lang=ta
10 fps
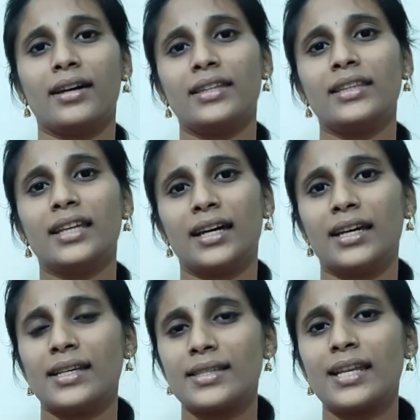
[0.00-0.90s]
இந்த
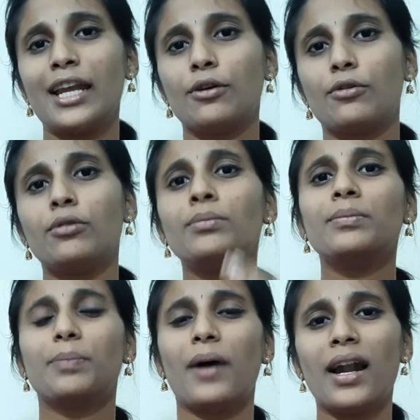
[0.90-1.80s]
இஸ்ரேலுக்கும்
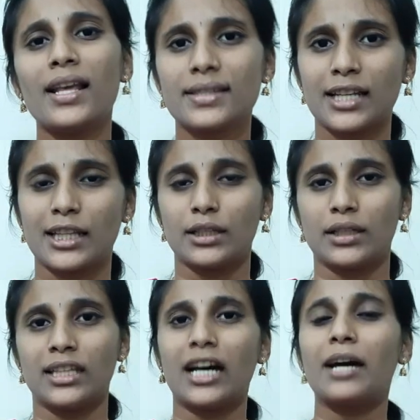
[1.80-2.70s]

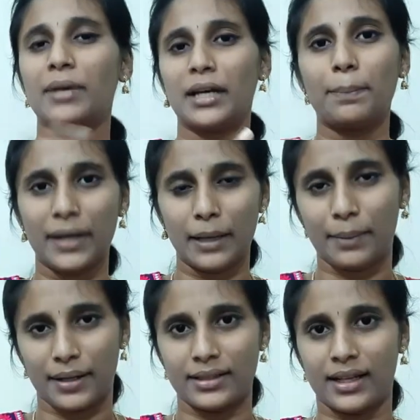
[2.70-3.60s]
பாலஸ்தீனத்துக்கும் தாங்க மிகப்பெரிய
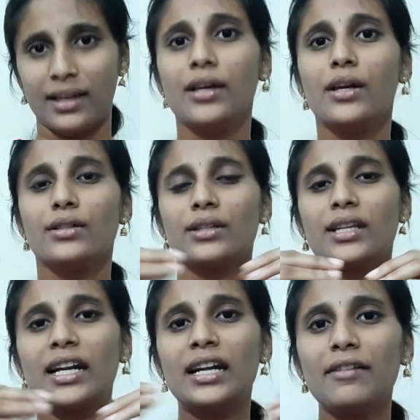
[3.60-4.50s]
பிரச்சனை ஸோ இந்த
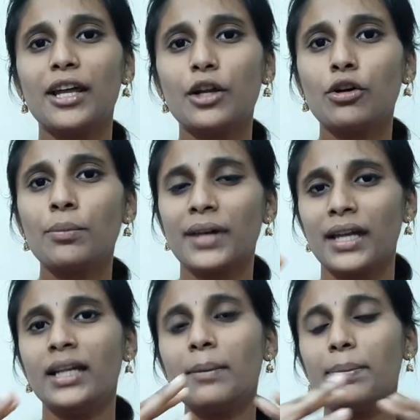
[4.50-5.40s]
ரெண்டு பேருக்கும்
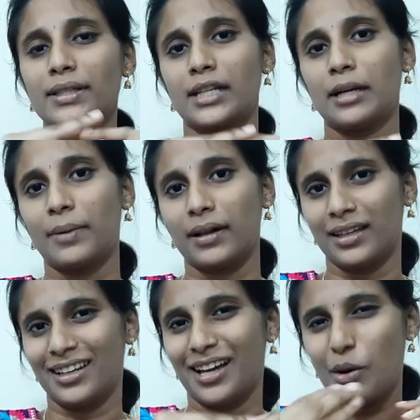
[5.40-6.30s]
என்ன பிரச்சனைன்னு
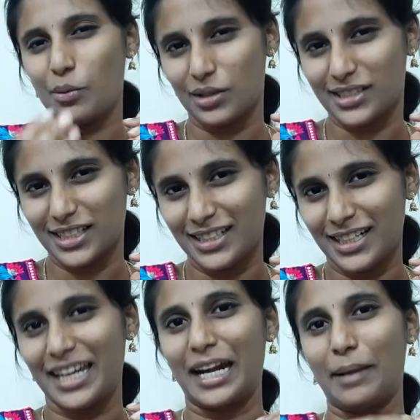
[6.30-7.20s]
பார்த்தீங்கன்னா ஒரு
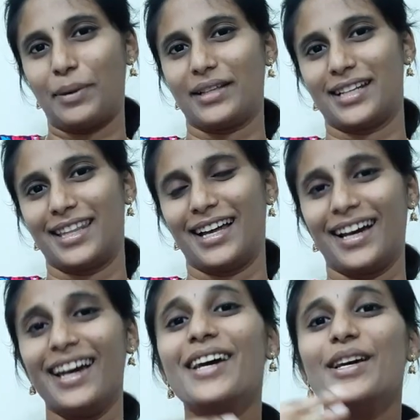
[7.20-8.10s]
சின்ன இட பிரச்சனை
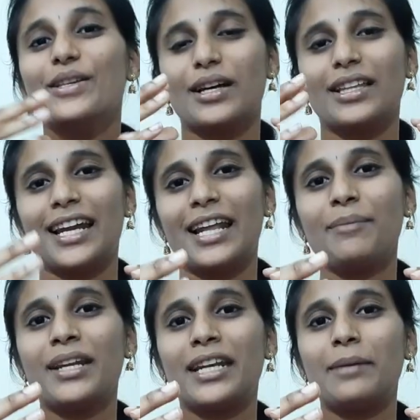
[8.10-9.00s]
தாங்க ஸோ அந்த
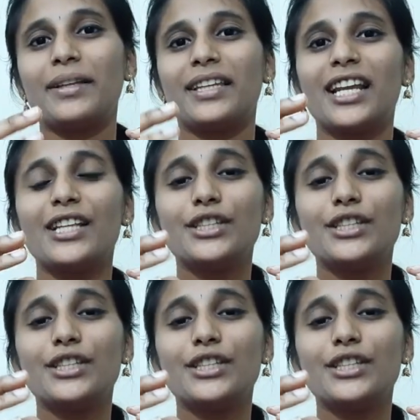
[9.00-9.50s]
இடம் என்னன்னு பார்த்தீங்கன்னா